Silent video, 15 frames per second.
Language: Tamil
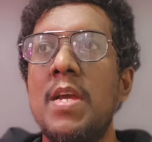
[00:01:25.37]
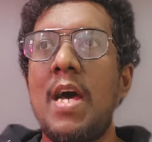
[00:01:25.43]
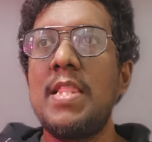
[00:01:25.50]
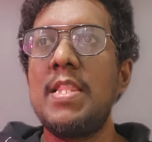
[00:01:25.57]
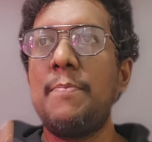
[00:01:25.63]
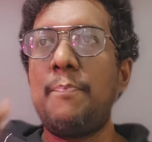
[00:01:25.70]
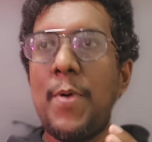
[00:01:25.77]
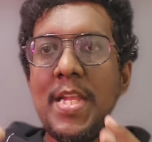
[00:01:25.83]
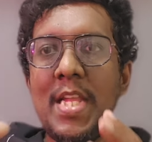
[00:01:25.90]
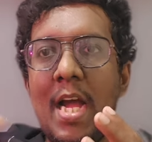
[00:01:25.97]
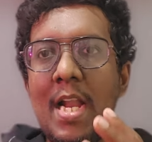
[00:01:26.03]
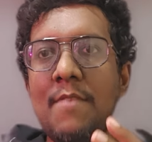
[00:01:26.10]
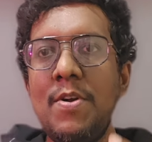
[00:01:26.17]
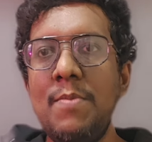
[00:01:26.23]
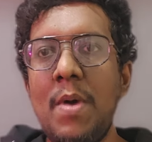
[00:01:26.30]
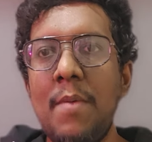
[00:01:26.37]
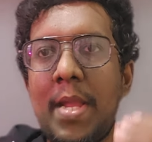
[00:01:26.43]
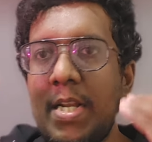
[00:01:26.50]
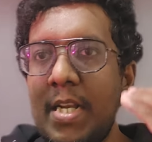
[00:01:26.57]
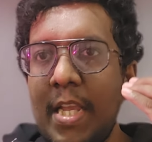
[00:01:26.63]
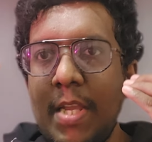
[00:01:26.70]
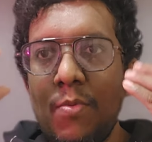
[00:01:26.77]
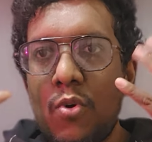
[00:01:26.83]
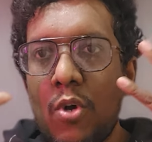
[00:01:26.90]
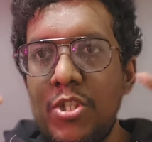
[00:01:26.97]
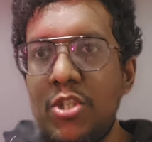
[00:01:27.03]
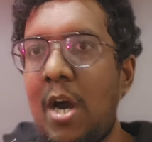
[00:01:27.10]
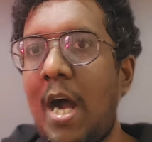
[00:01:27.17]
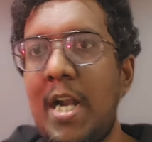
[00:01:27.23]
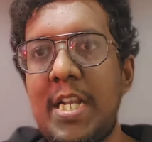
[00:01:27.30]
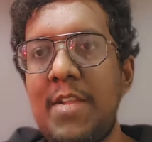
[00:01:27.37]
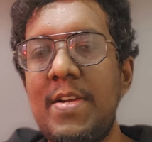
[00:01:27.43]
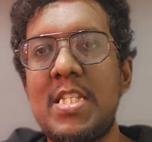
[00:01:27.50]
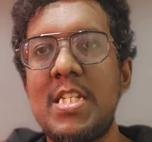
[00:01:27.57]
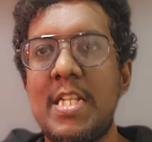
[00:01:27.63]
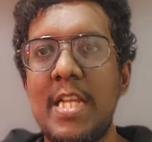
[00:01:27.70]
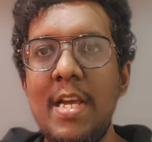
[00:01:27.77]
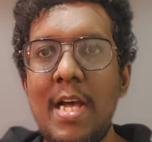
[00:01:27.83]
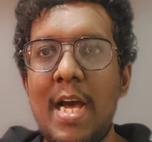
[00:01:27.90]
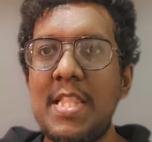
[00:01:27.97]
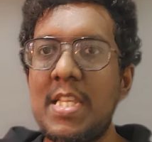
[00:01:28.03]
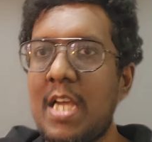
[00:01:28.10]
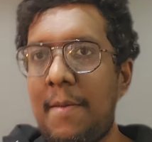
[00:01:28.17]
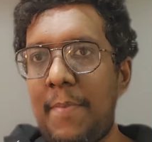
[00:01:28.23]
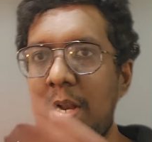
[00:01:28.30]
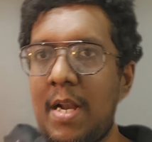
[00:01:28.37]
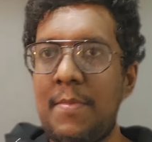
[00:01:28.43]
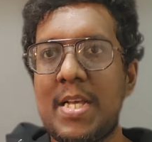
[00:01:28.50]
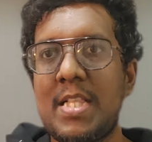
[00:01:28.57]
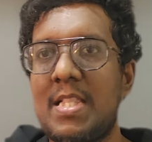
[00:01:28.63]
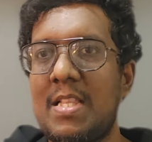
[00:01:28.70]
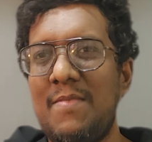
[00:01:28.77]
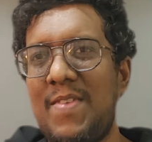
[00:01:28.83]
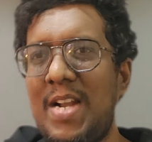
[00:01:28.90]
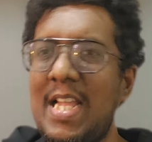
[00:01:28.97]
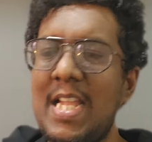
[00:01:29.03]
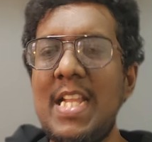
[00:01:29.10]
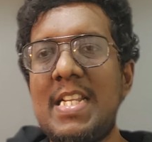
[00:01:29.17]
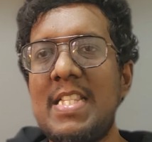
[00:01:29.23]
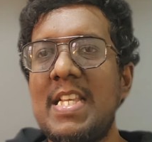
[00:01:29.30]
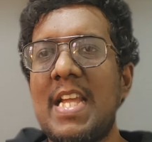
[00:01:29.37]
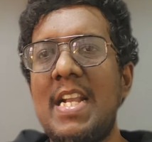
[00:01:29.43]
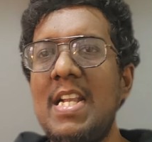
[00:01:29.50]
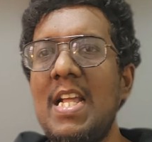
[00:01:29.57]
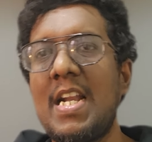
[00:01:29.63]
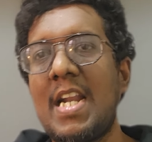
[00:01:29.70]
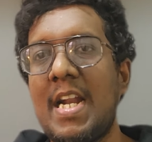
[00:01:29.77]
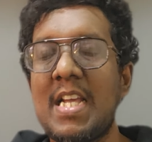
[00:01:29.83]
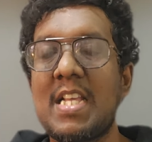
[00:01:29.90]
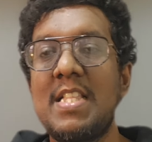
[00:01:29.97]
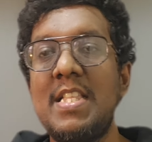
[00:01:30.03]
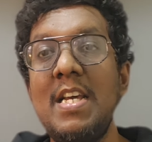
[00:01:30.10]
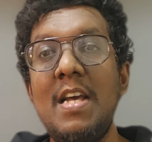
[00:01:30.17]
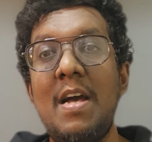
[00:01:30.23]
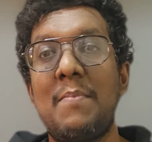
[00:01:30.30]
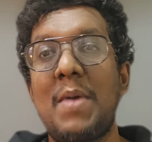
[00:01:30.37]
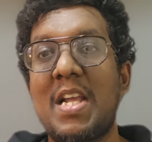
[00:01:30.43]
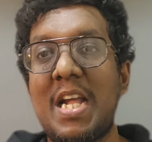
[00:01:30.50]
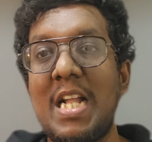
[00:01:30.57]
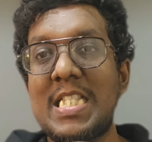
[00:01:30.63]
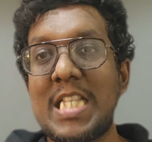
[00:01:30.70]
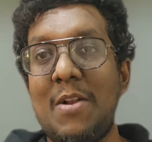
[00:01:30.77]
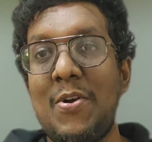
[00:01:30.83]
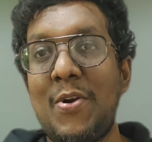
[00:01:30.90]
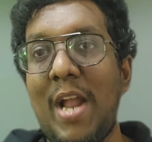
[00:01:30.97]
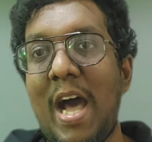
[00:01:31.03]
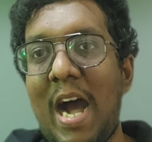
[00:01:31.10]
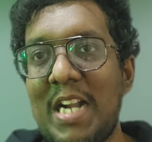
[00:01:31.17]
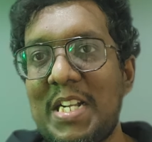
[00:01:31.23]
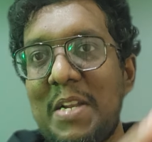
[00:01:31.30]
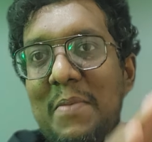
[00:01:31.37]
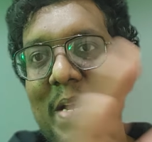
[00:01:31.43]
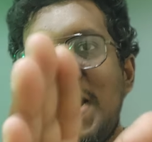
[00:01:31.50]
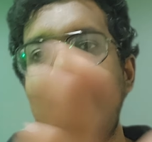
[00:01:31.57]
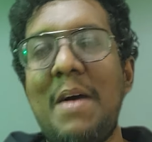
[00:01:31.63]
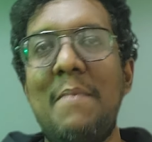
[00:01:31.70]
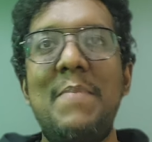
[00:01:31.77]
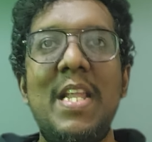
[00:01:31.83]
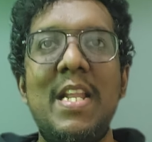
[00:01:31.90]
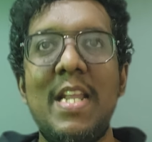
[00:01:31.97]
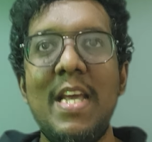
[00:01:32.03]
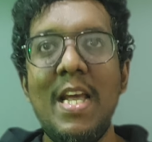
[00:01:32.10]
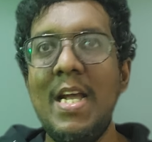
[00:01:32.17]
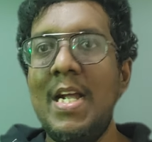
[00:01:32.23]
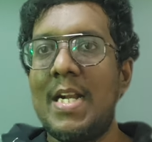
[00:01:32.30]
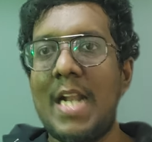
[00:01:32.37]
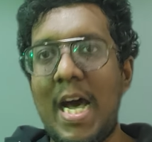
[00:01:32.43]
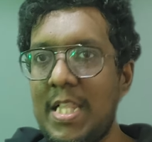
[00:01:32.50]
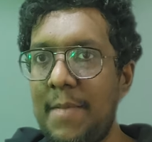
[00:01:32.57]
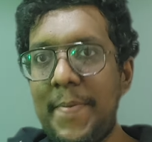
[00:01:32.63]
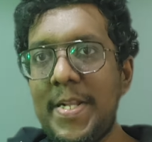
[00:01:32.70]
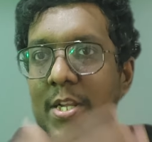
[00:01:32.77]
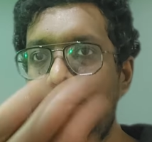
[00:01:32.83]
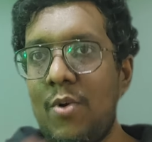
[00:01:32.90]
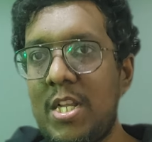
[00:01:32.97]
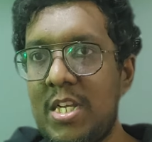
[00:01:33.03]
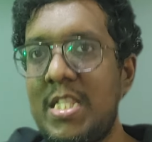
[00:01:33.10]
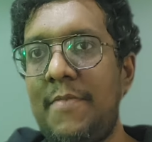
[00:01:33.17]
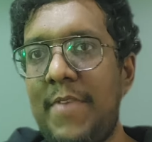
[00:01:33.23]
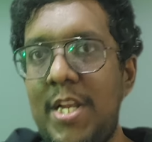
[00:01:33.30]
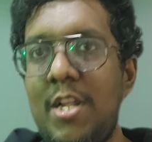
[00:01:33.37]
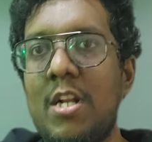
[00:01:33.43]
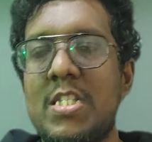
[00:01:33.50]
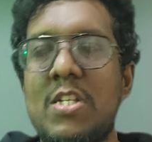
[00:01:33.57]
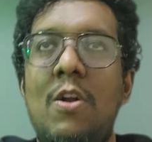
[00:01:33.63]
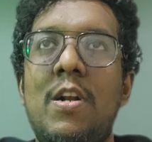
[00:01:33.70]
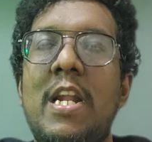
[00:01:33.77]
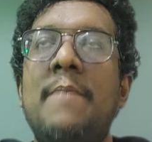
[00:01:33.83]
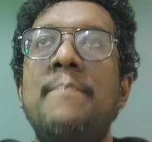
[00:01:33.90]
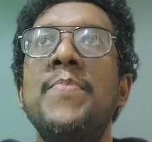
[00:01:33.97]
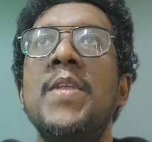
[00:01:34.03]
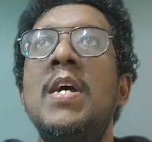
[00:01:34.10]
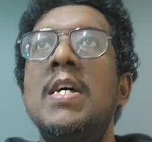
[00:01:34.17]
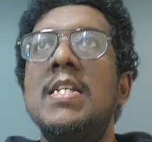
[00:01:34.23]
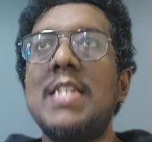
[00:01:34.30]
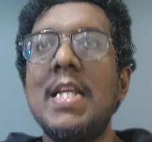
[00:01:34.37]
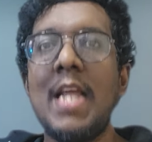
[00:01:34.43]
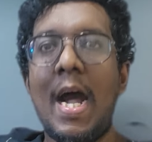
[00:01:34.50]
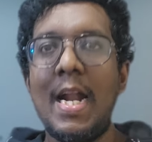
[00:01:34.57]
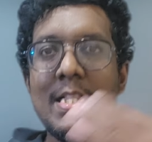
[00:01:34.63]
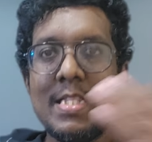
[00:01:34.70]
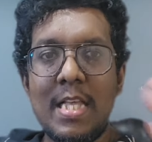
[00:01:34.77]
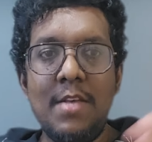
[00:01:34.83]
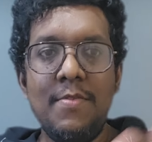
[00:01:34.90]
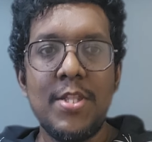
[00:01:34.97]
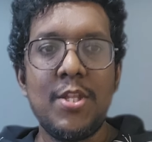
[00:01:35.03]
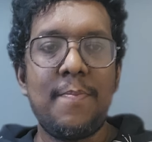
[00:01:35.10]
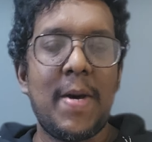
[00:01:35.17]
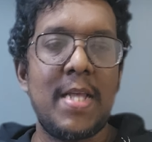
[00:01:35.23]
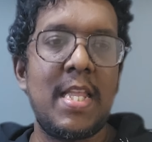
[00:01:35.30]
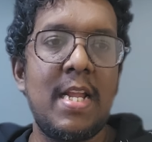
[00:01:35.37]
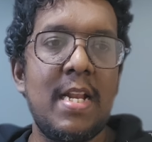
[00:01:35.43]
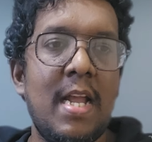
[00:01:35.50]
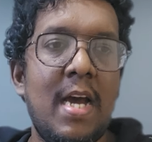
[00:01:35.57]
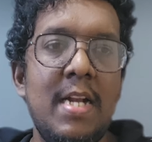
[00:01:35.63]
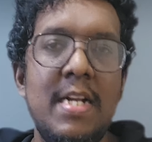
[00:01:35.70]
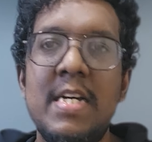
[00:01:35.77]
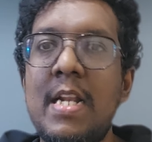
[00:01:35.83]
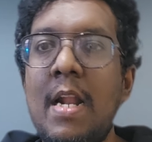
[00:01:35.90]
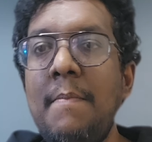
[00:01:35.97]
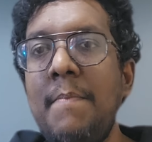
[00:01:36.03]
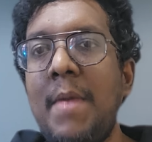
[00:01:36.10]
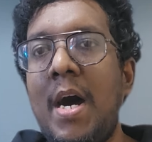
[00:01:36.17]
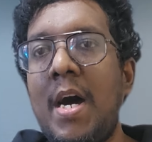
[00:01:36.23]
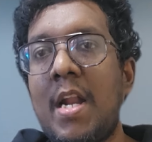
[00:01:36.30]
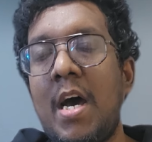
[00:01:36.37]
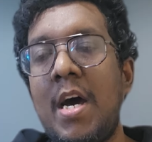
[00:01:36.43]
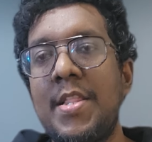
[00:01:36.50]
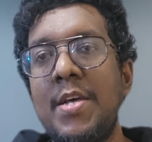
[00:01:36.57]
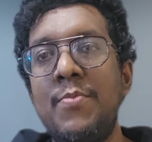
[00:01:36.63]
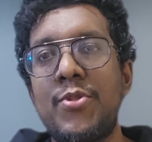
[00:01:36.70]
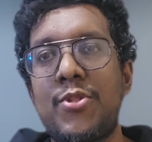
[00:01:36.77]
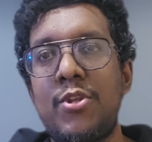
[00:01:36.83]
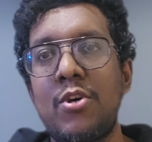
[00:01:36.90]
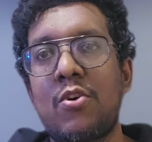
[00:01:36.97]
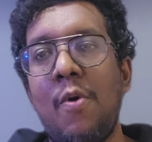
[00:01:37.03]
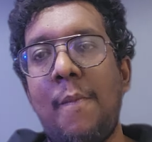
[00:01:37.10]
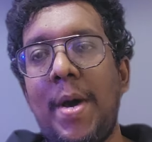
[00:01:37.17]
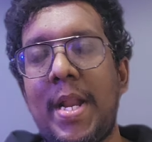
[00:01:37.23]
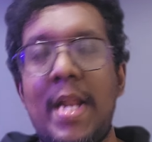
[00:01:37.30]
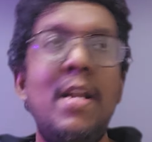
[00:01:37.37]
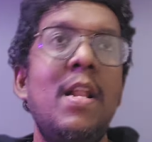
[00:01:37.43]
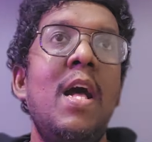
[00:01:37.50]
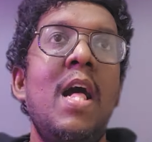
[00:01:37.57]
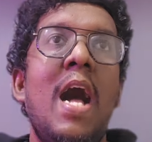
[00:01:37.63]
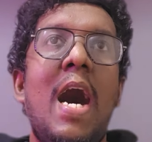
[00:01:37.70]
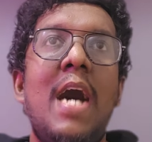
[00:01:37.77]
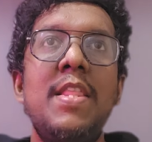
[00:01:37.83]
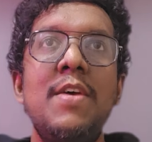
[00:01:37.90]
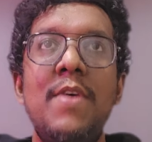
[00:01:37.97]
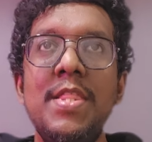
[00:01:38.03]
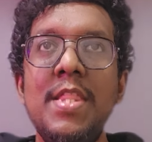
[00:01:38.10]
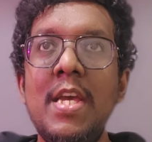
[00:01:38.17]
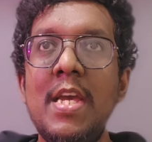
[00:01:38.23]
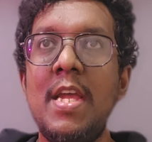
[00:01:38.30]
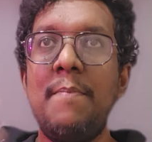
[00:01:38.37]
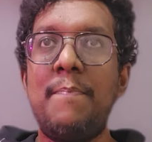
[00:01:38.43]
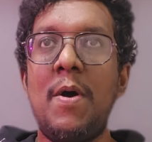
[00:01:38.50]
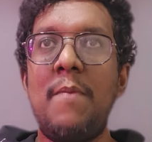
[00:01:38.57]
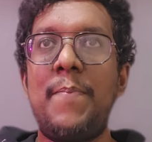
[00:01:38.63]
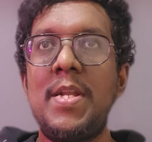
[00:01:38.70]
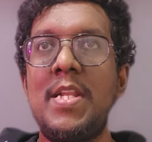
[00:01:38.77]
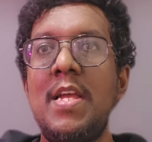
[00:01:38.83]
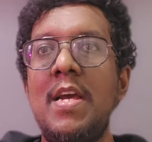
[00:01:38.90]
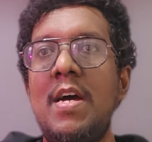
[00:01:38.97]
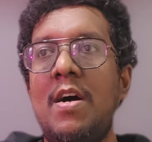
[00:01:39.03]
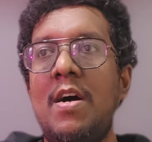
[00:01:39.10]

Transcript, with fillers: அந்த பொய்யான பின்பம் என்னையும் கொஞ்சம் ஆட்டி வச்சுட்டு அதுக்கப்புறம் நமக்கு விளங்கிட்டுது என்ன நடக்குது மக்கள் செல்வனோட ஆட்டம் என்ன அப்படின்னு நான் அதை பற்றி உங்களுக்கு இந்த வீடியோவில் சொல்கிறேன் சரி அடுத்தது வந்து பாத்தீங்கன்னா நிறம் மாறாத முத்துக்குமரன் அது வந்து இப்போ பெரிய